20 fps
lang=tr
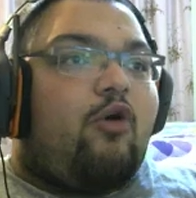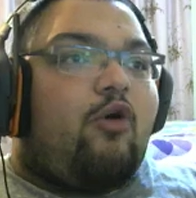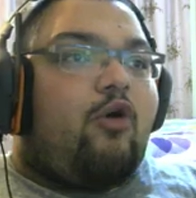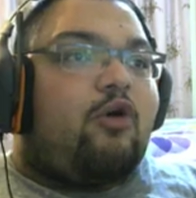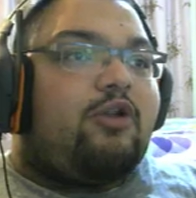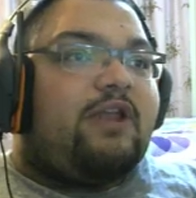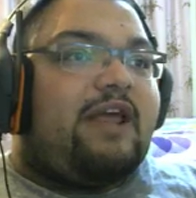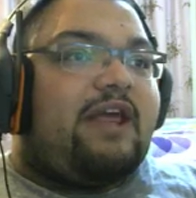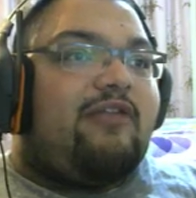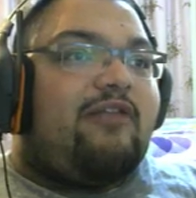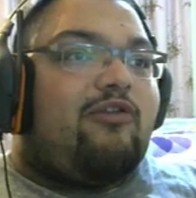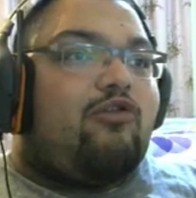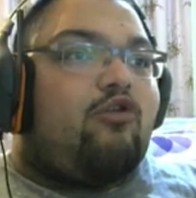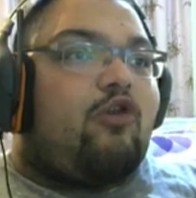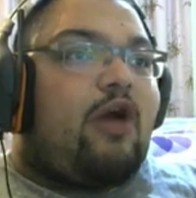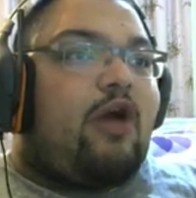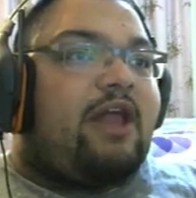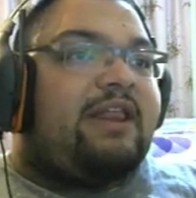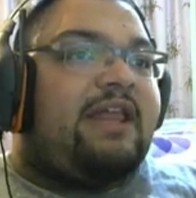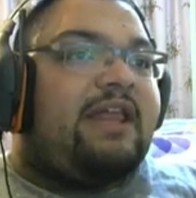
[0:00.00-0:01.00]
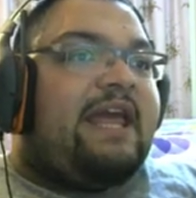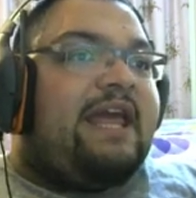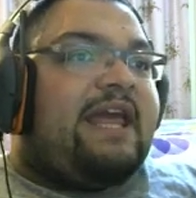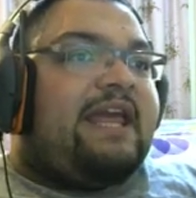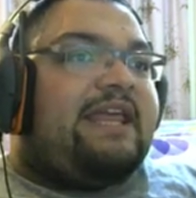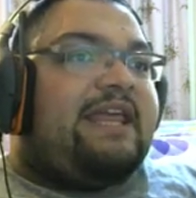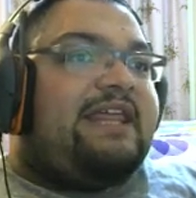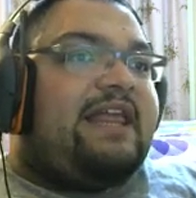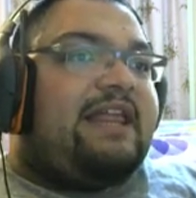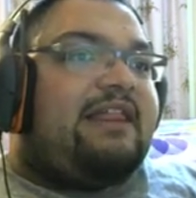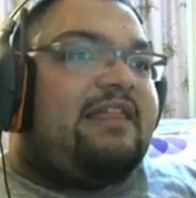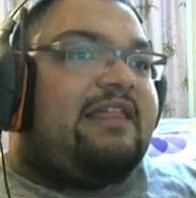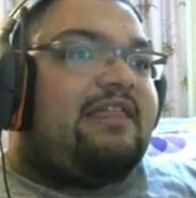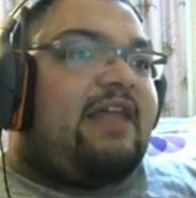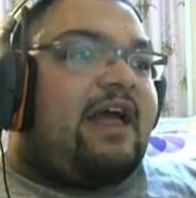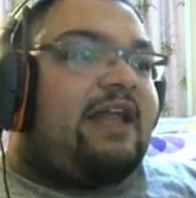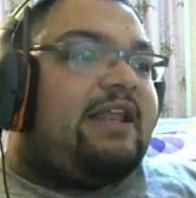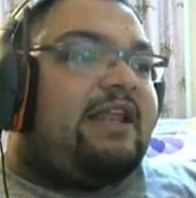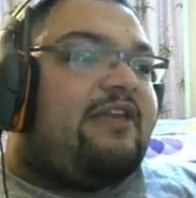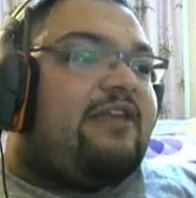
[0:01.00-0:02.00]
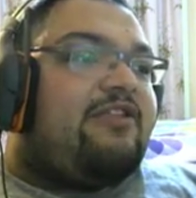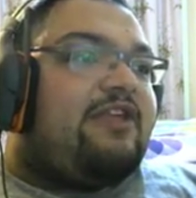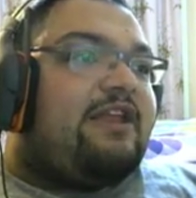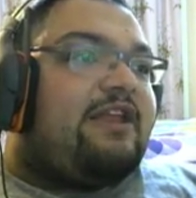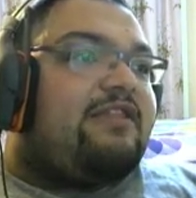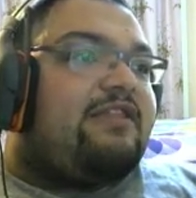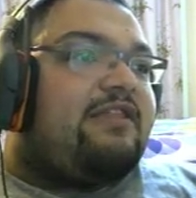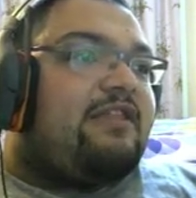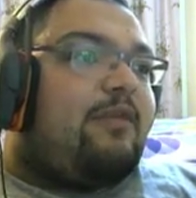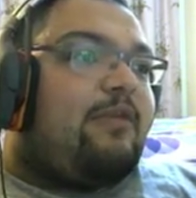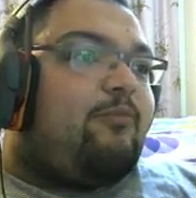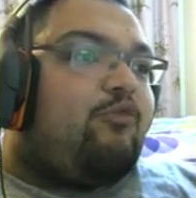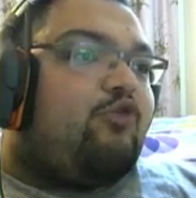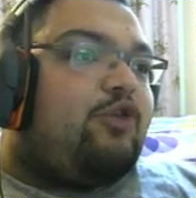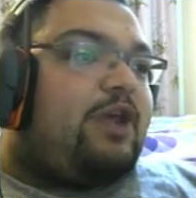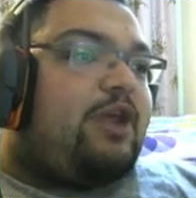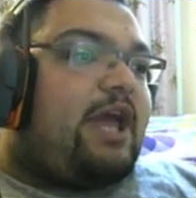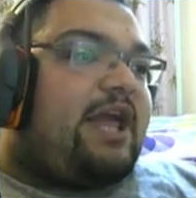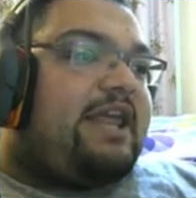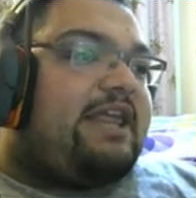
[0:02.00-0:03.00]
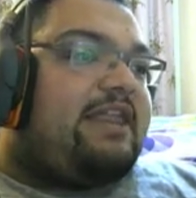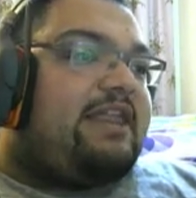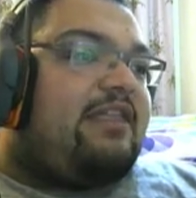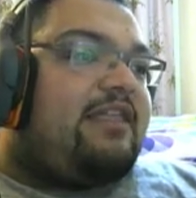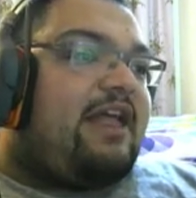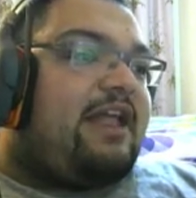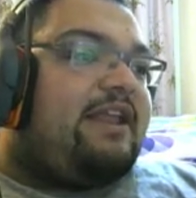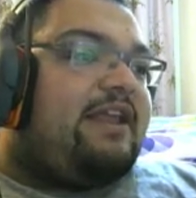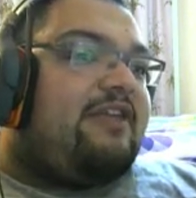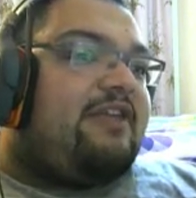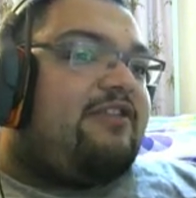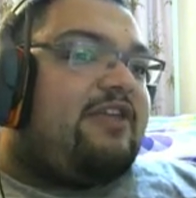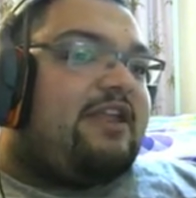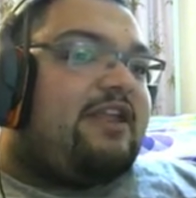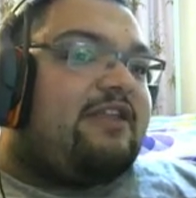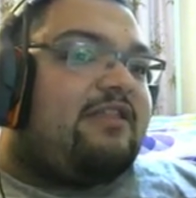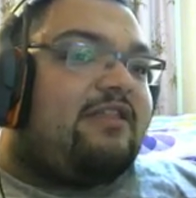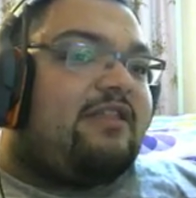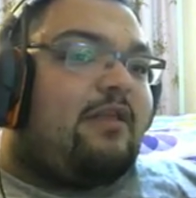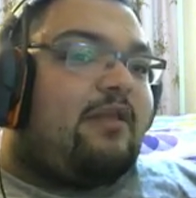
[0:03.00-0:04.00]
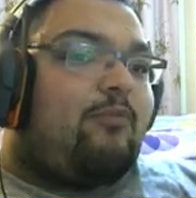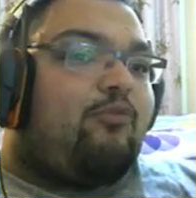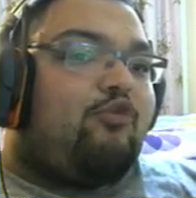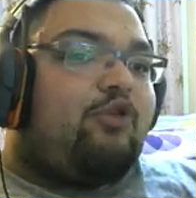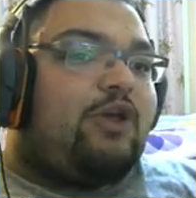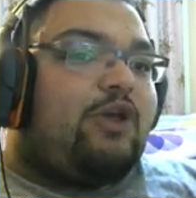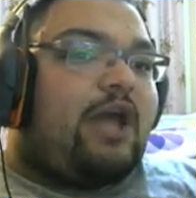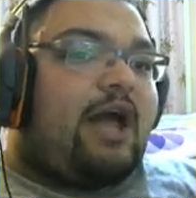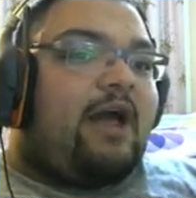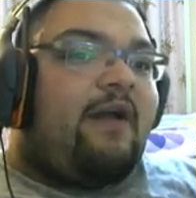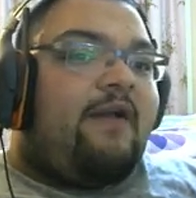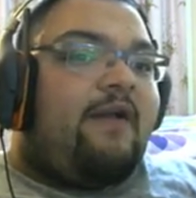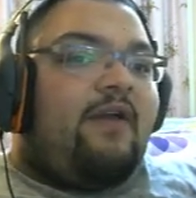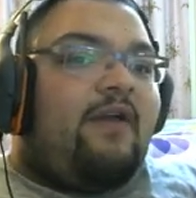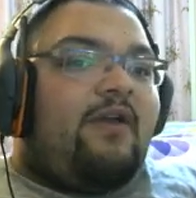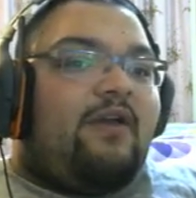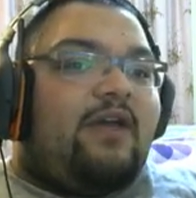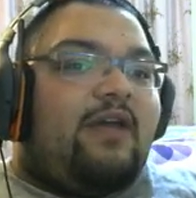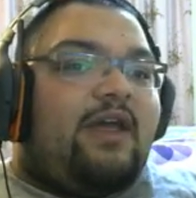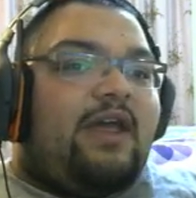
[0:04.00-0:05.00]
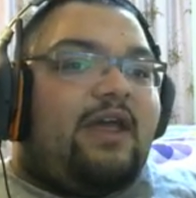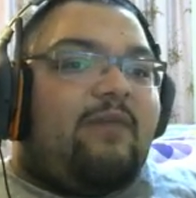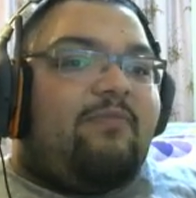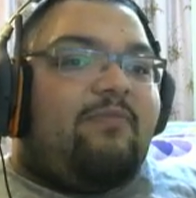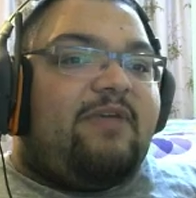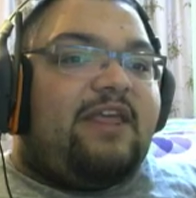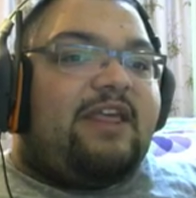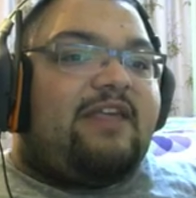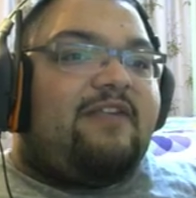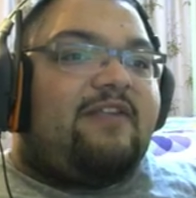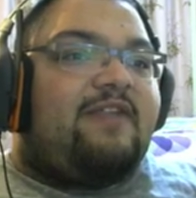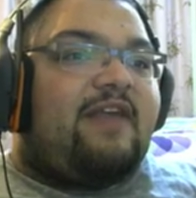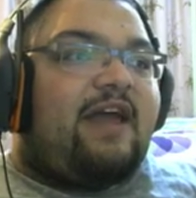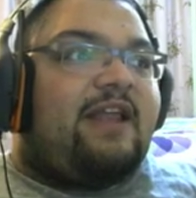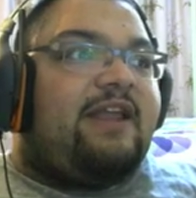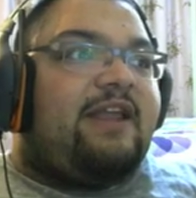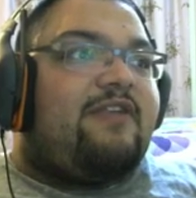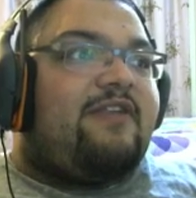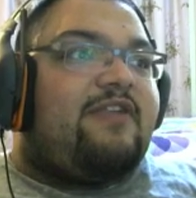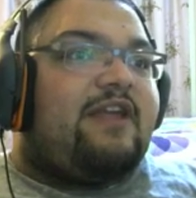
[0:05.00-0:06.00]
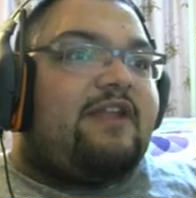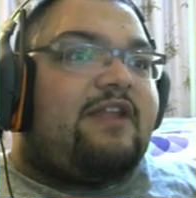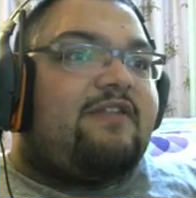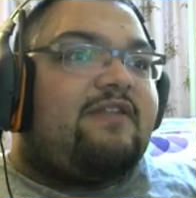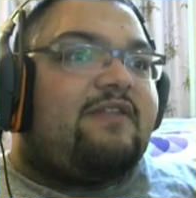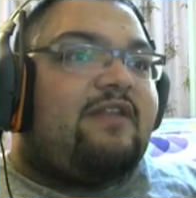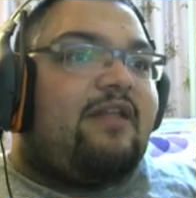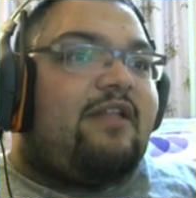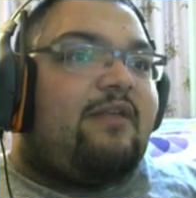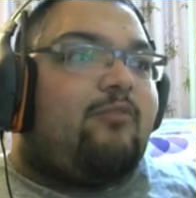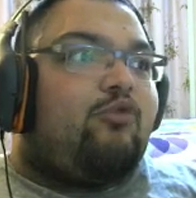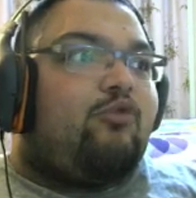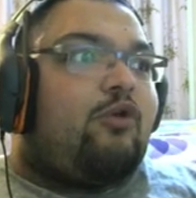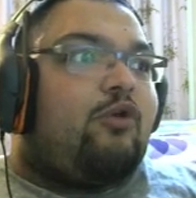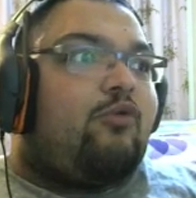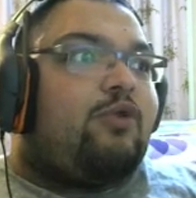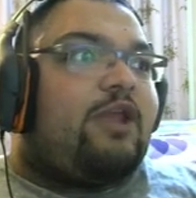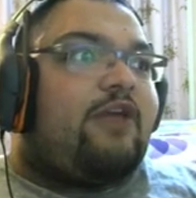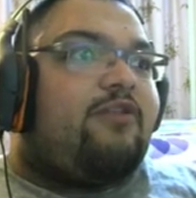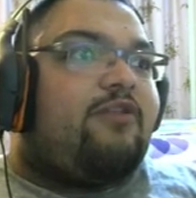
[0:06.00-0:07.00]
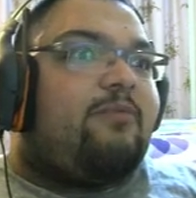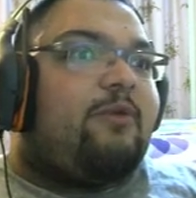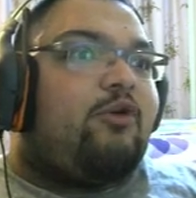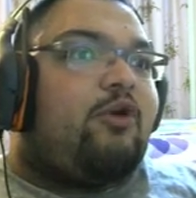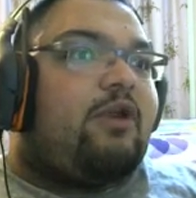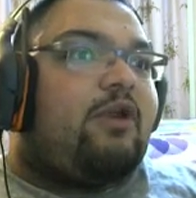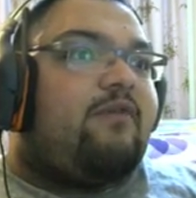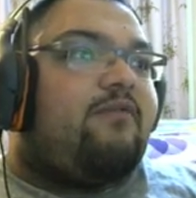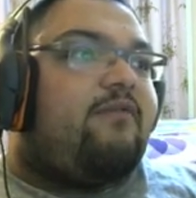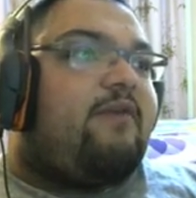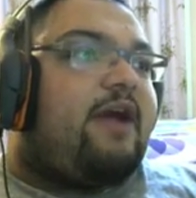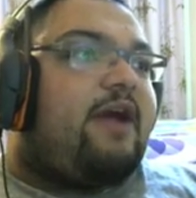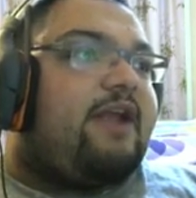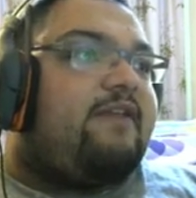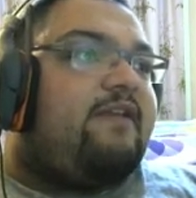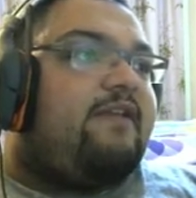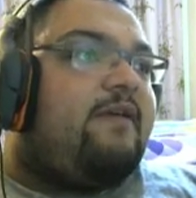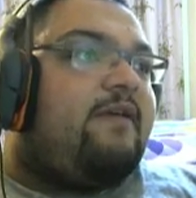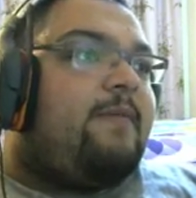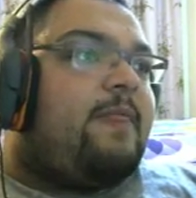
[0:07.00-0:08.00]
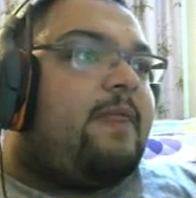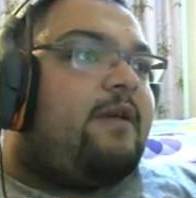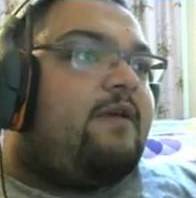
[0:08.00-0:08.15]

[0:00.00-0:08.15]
Örneğin şu an 7 saniye içerisinde buraya, 2 saniye içerisinde buraya, ee, bir iki saniye içerisinde de buraya ulaşma görevi verdi.